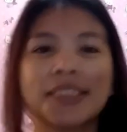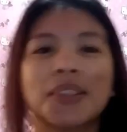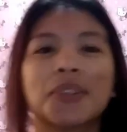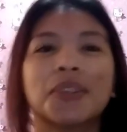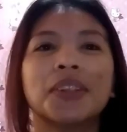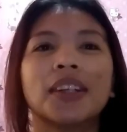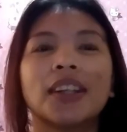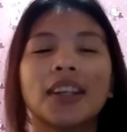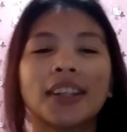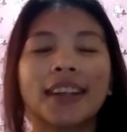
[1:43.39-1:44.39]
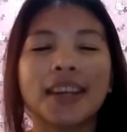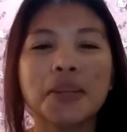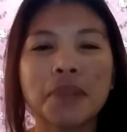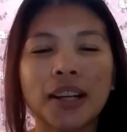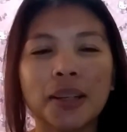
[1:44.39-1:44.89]
So,
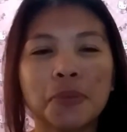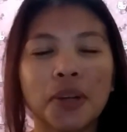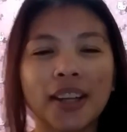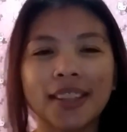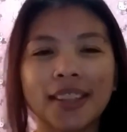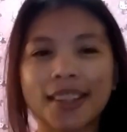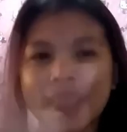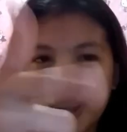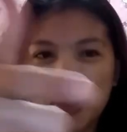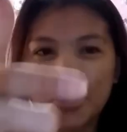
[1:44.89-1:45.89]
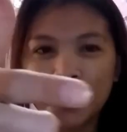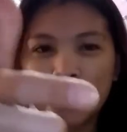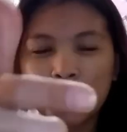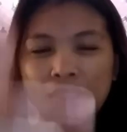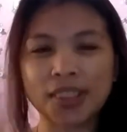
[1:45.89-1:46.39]
okay, mga kabuhay,
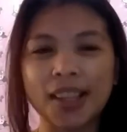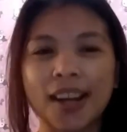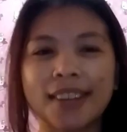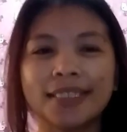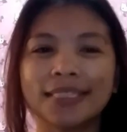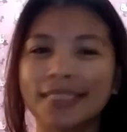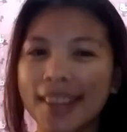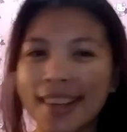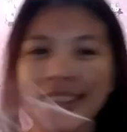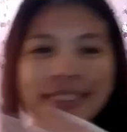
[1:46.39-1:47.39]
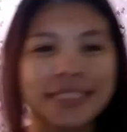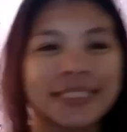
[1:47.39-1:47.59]
watch lang, okay?